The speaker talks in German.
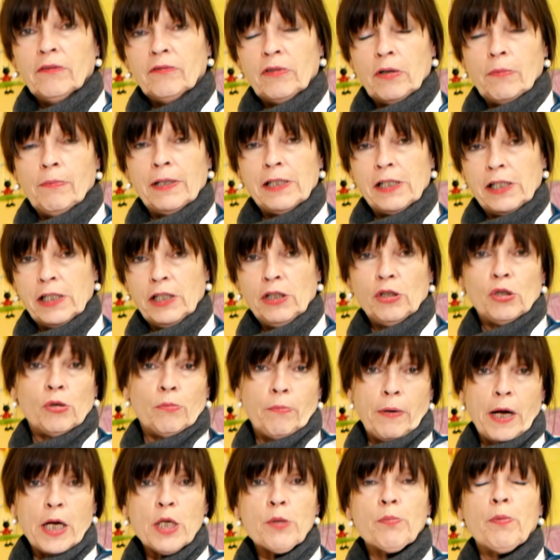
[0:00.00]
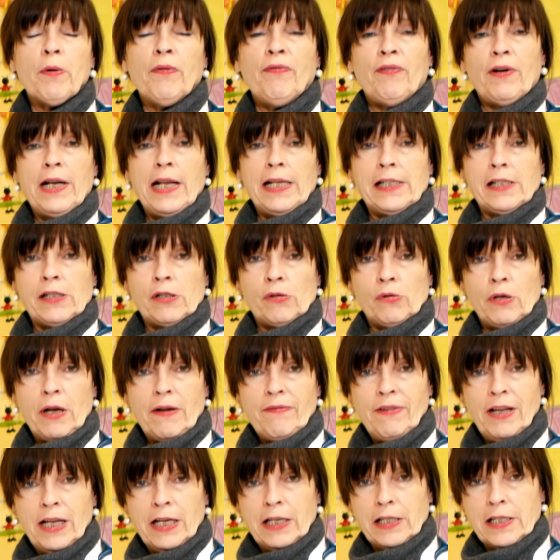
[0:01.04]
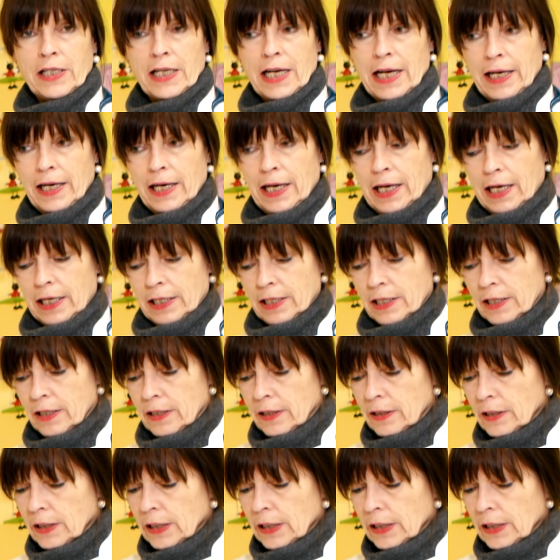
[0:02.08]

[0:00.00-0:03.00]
wenn man sich zum Beispiel verletzt oder wehgetan hat.